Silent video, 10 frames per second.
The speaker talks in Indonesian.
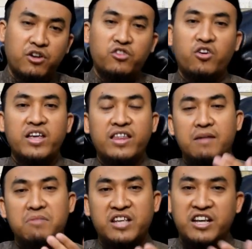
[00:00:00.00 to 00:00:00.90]
Contohnya
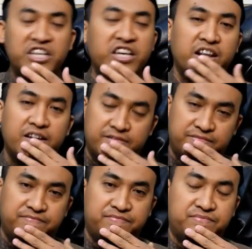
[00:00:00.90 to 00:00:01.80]
dalam masalah sihir.
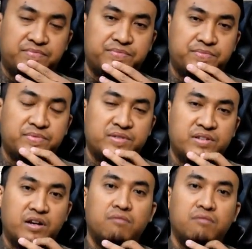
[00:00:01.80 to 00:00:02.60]
Jadi